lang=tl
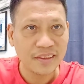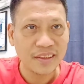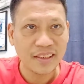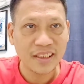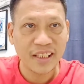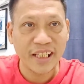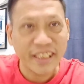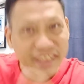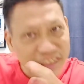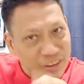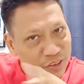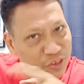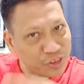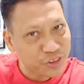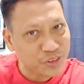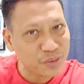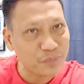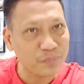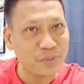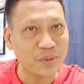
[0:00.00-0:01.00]
Ganyan ang
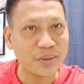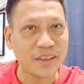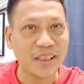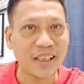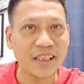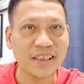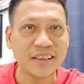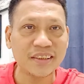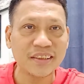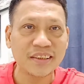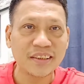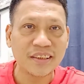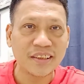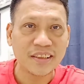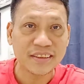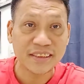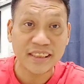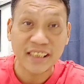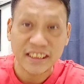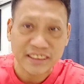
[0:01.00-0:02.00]
gusto mo ah.
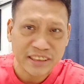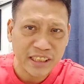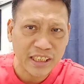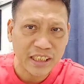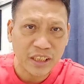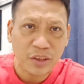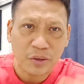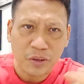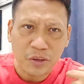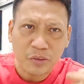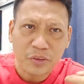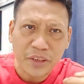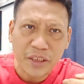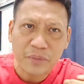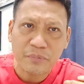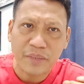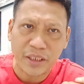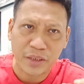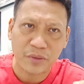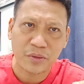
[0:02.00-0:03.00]
Sige, sige. Ako rin
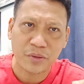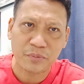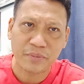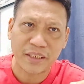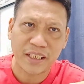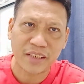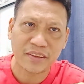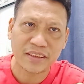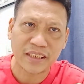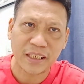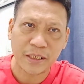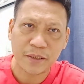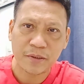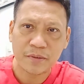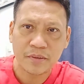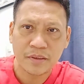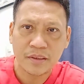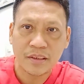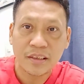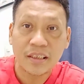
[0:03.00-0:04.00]
meron, meron ha.
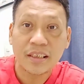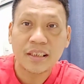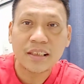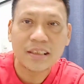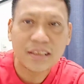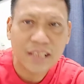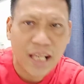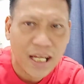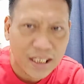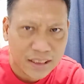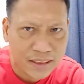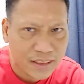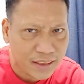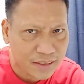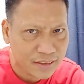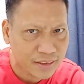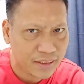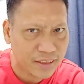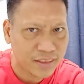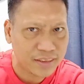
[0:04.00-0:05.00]
Knock, knock
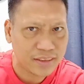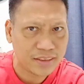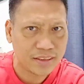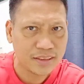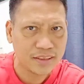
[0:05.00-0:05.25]
din.